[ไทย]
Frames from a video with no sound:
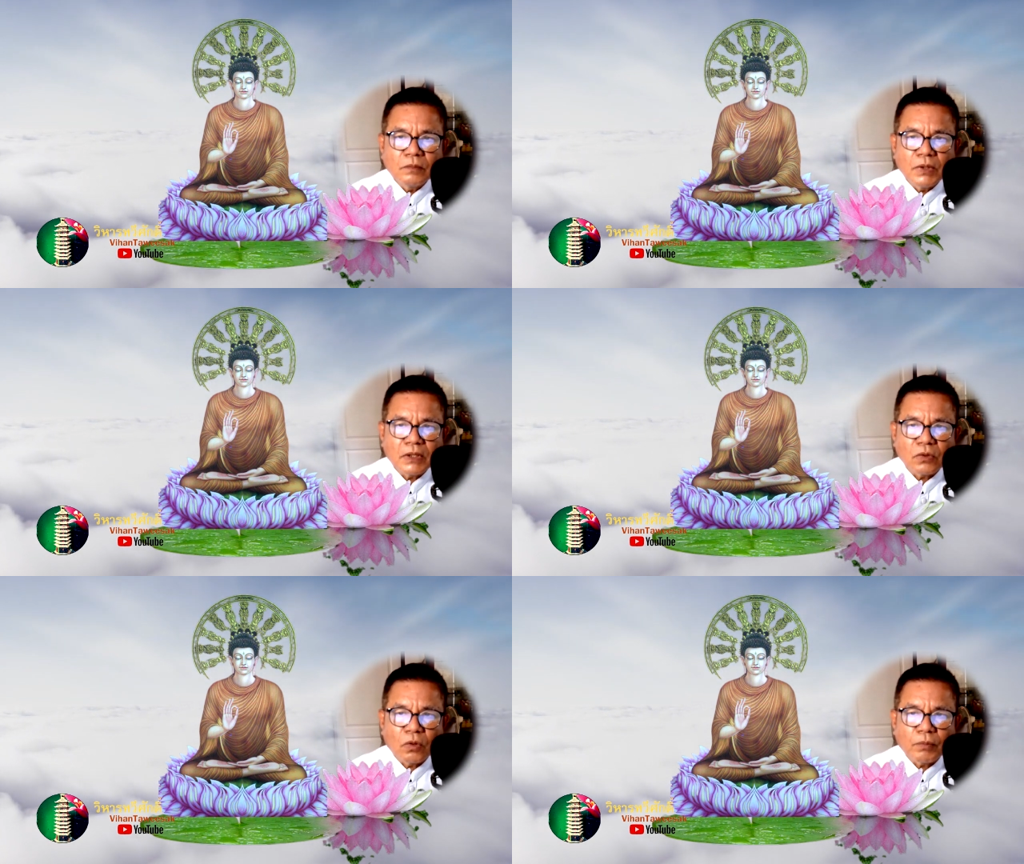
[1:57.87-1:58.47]
เพื่อ
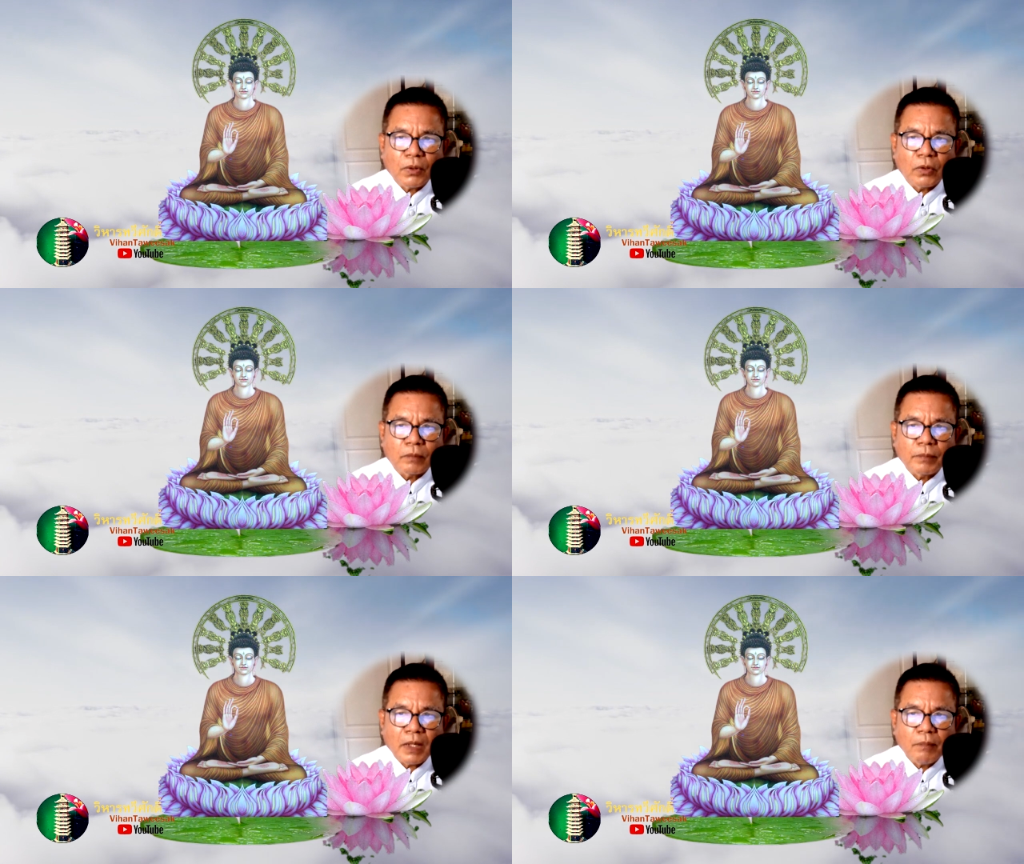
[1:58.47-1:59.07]
ทรงโปรด
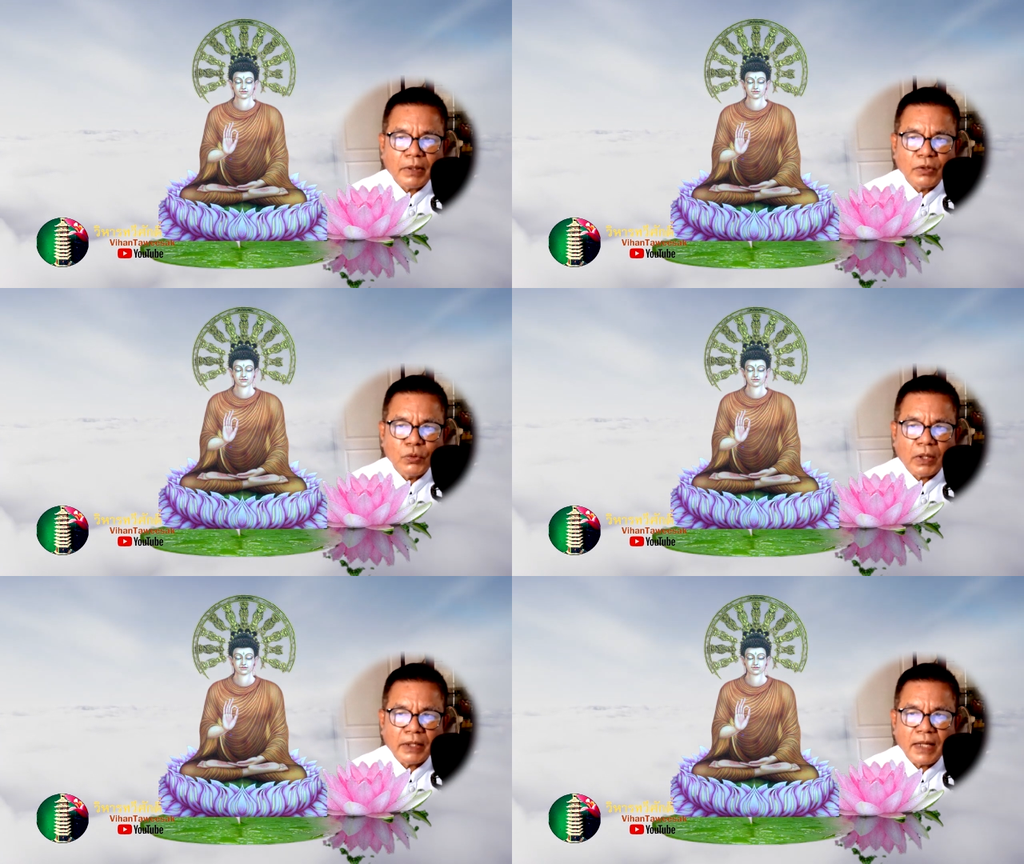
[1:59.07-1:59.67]
พระประ
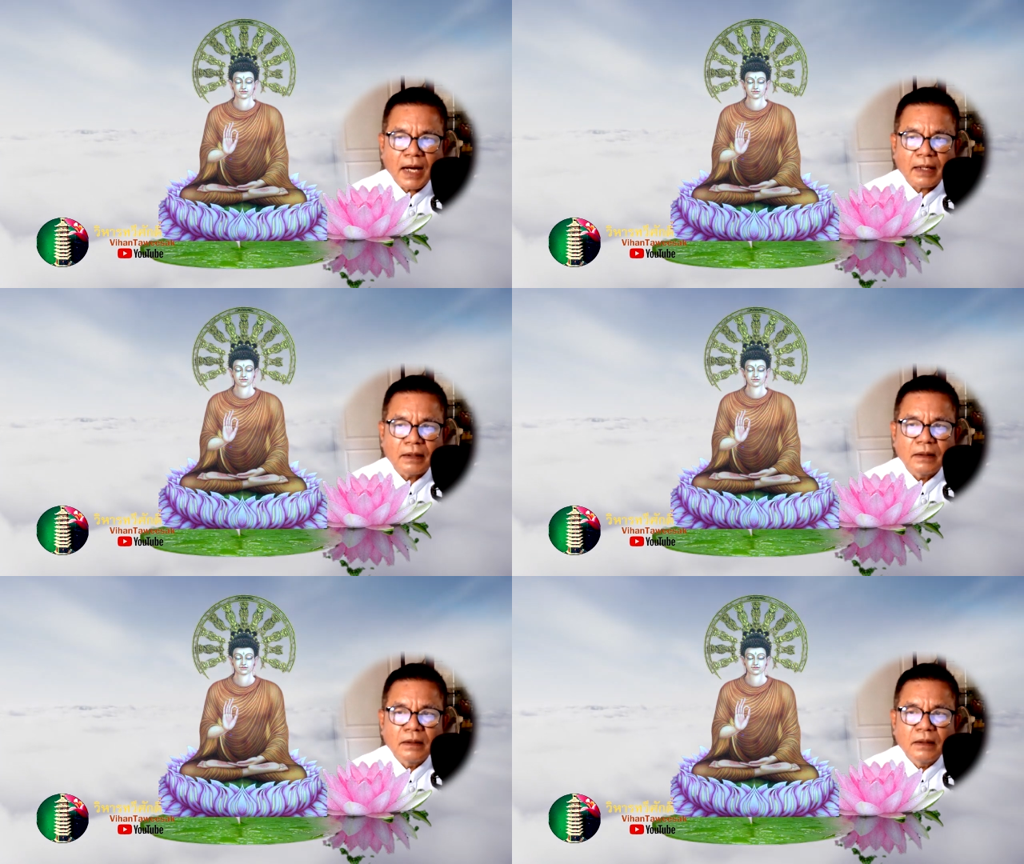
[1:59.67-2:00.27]
ยุรญาต
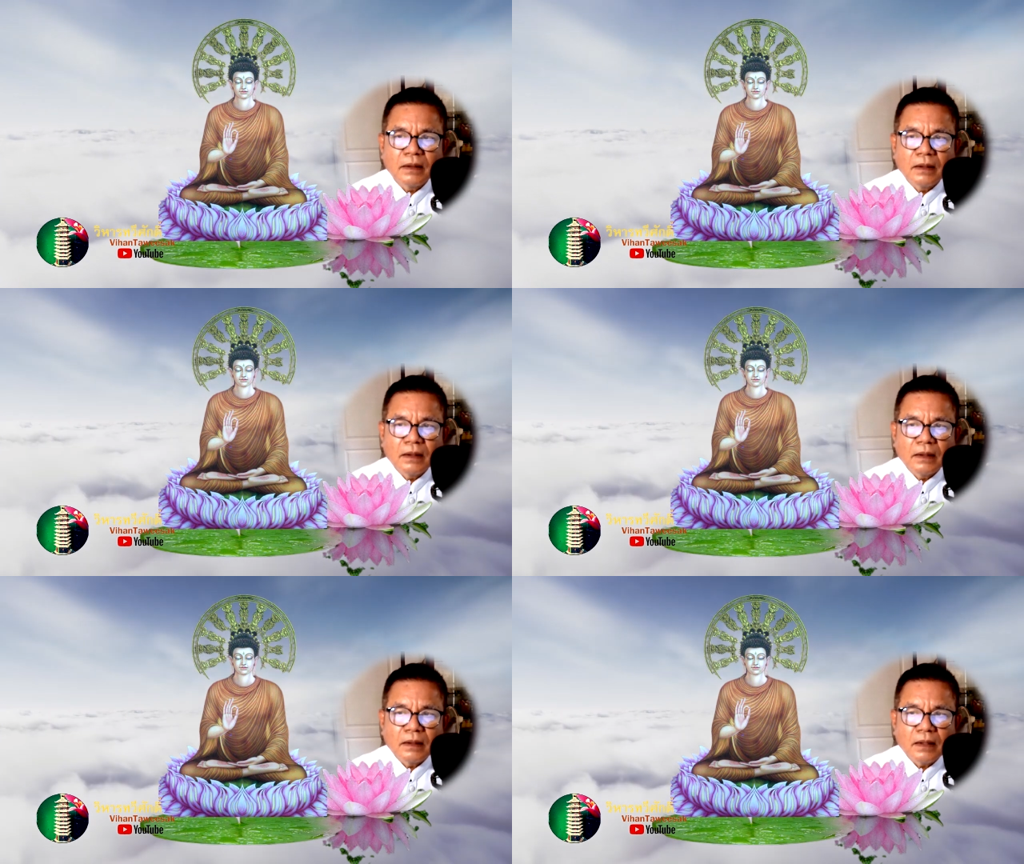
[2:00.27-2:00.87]

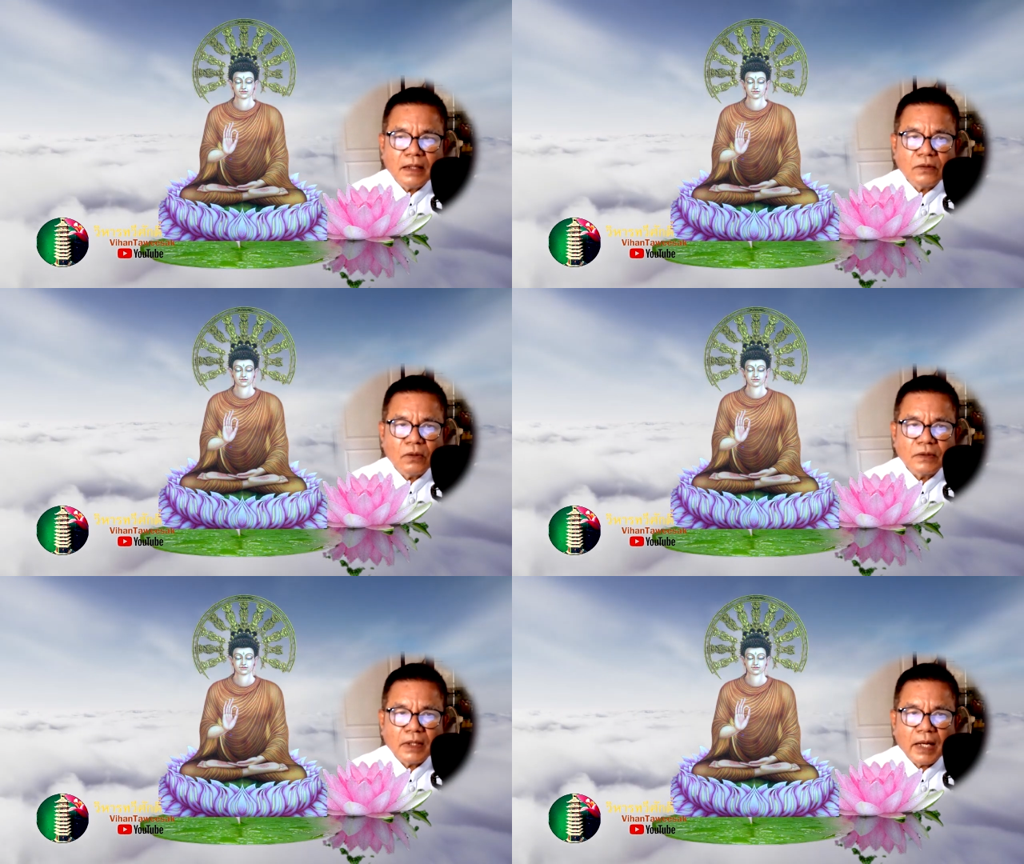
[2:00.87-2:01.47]
ได้ทร
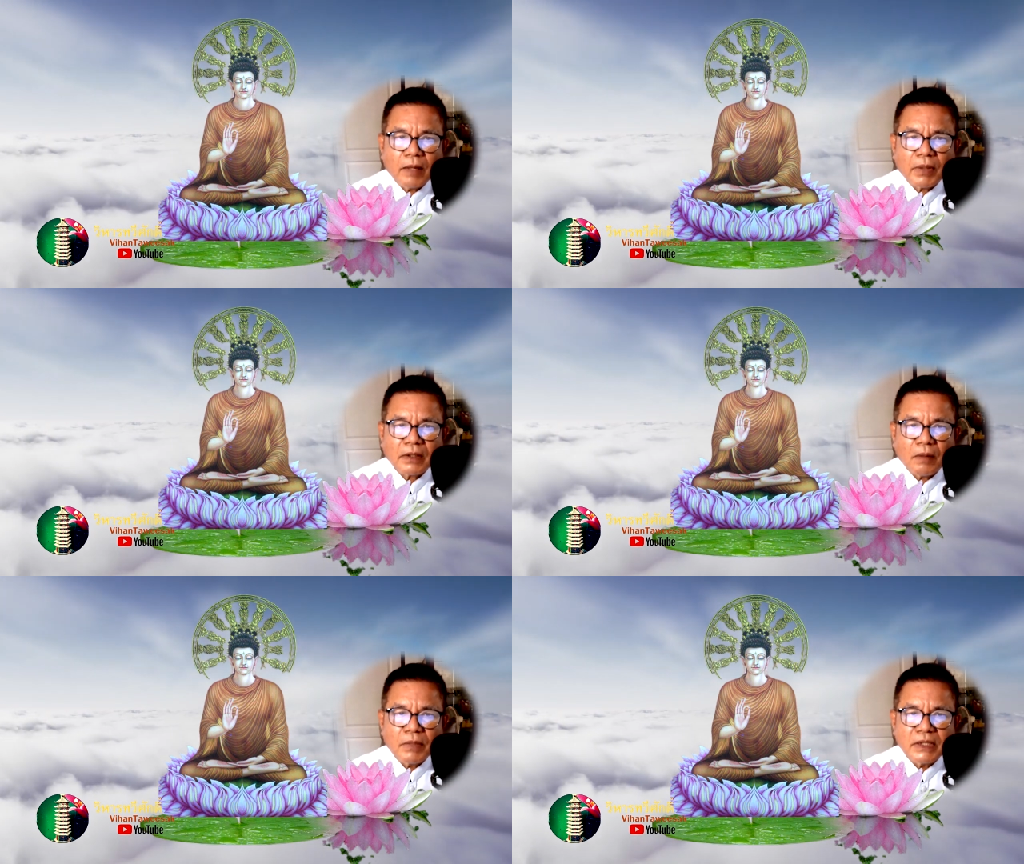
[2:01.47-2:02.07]
งแสดงพระ
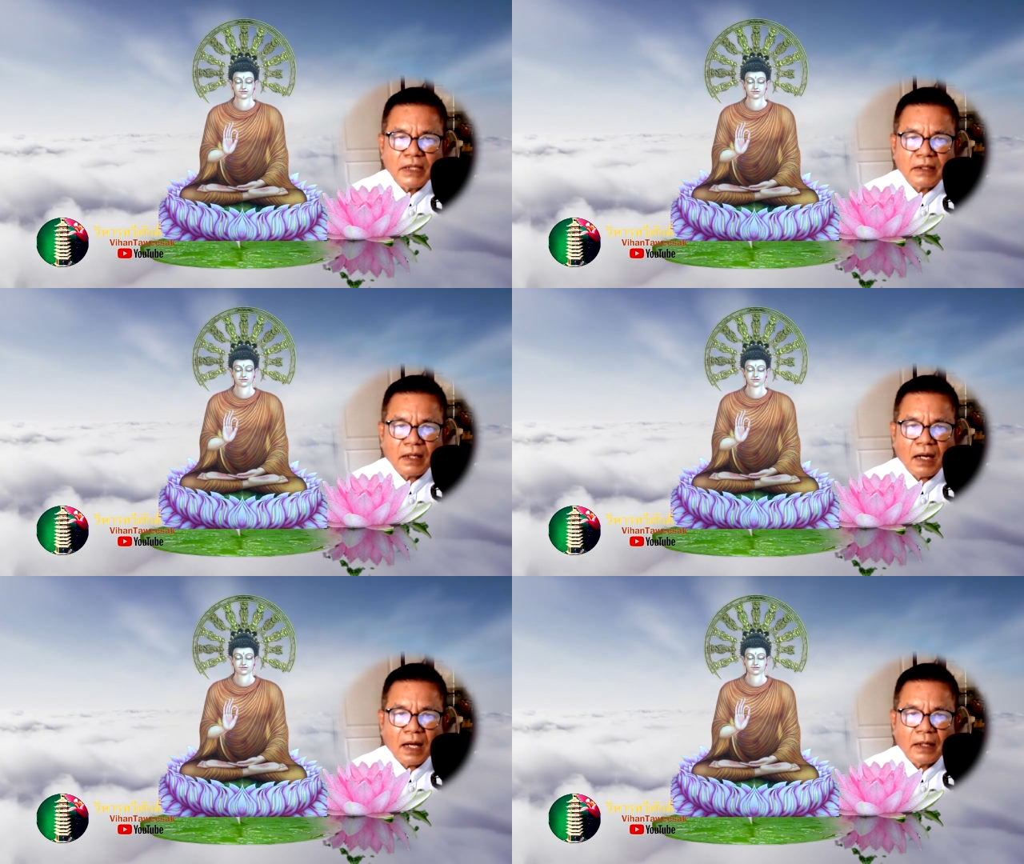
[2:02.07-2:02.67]
ธรรมเทศ
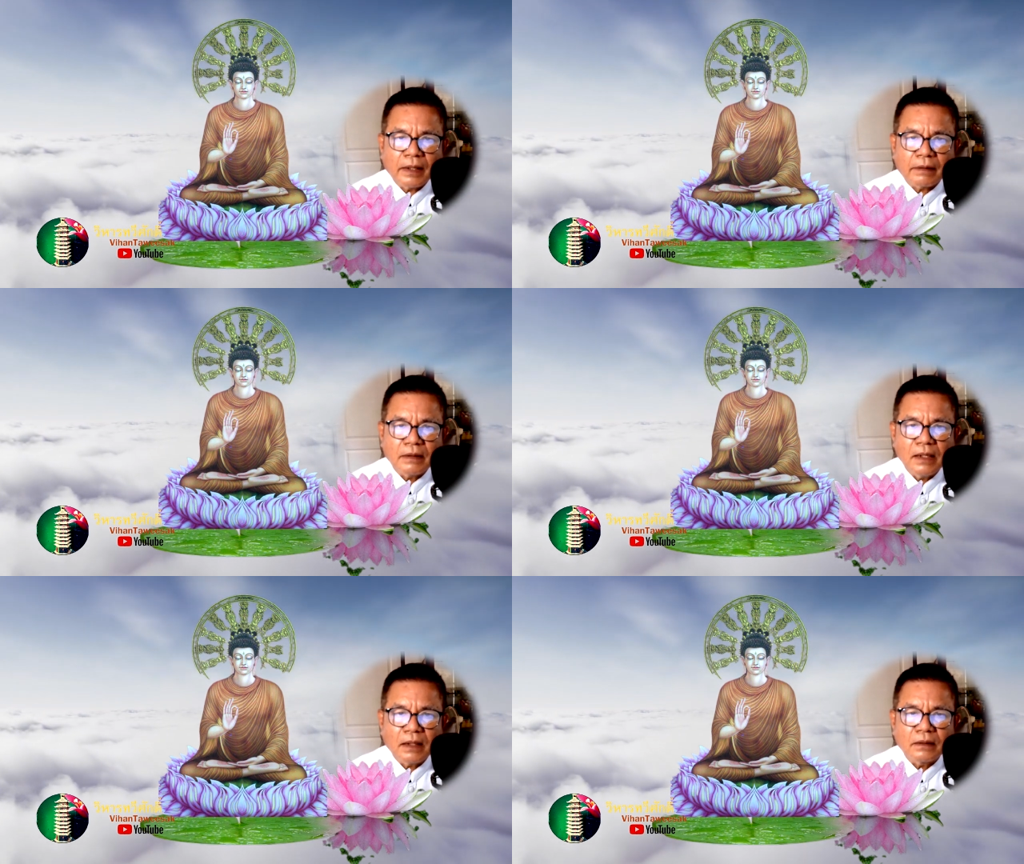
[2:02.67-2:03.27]
นาใน
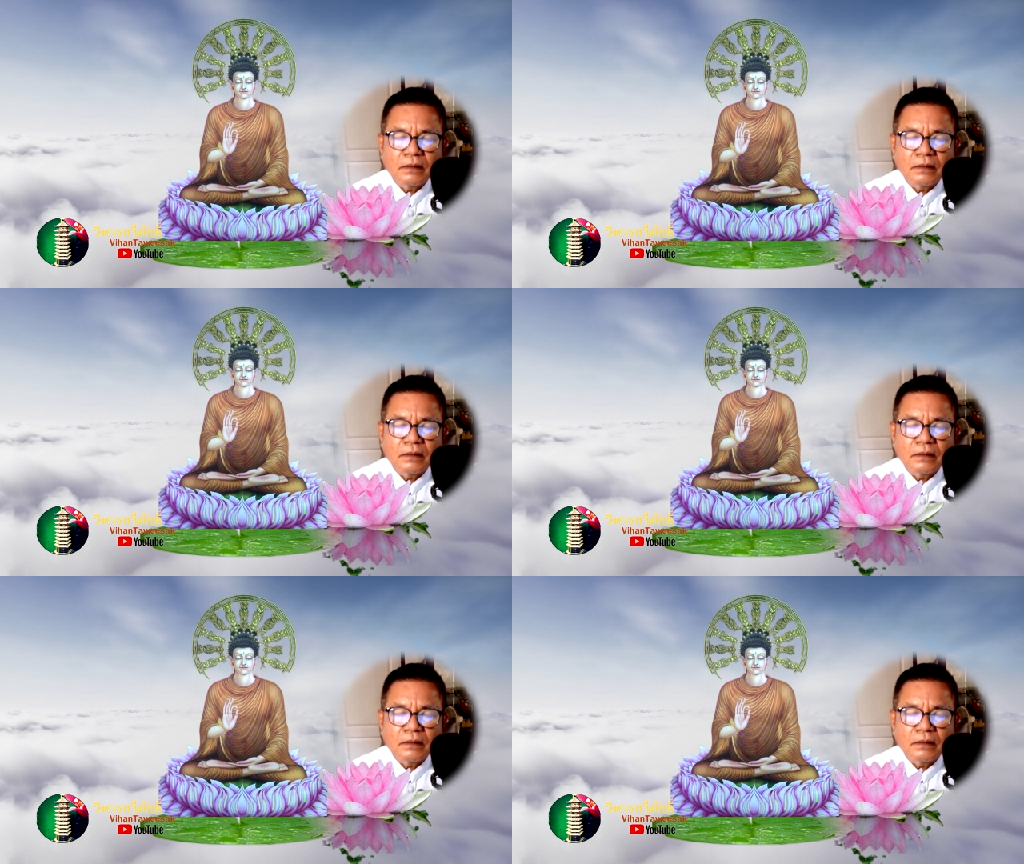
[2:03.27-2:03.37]
เรื่อ